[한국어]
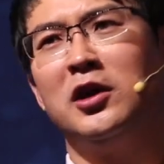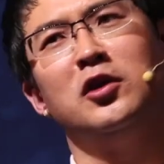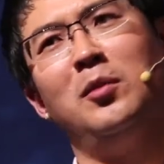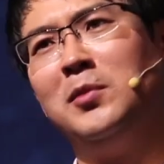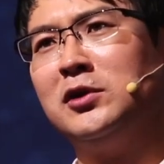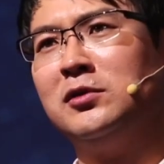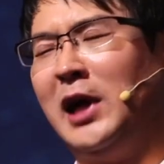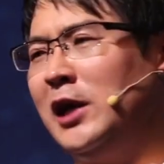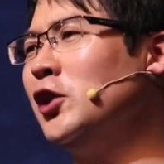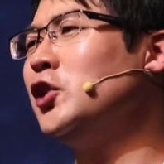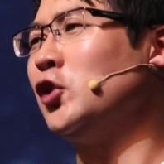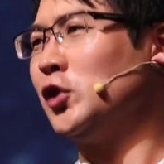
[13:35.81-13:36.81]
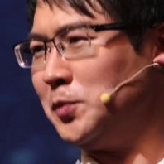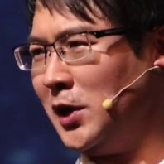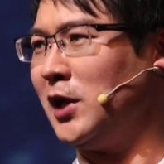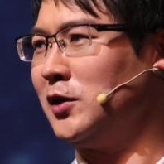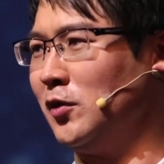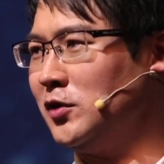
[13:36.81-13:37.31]
이런 마술은 알려드리고
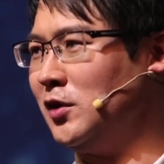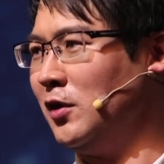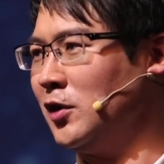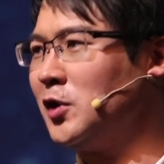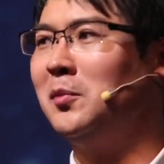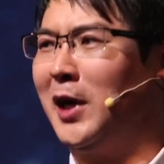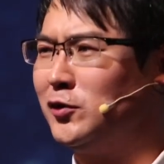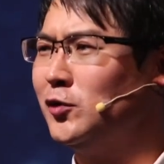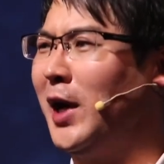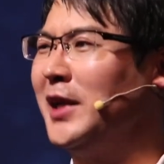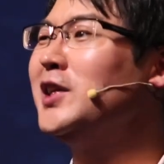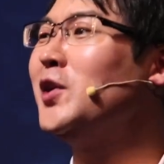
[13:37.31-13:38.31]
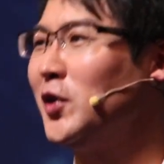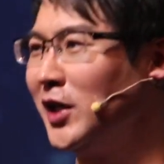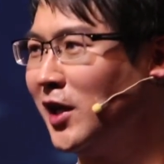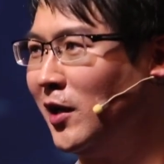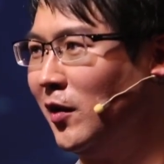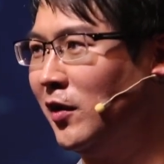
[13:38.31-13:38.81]
싶다라는 거죠. 어떻게 보면 마술도 아닌
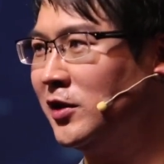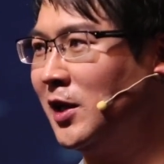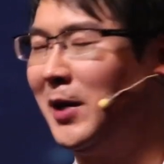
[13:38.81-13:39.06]
거니까요.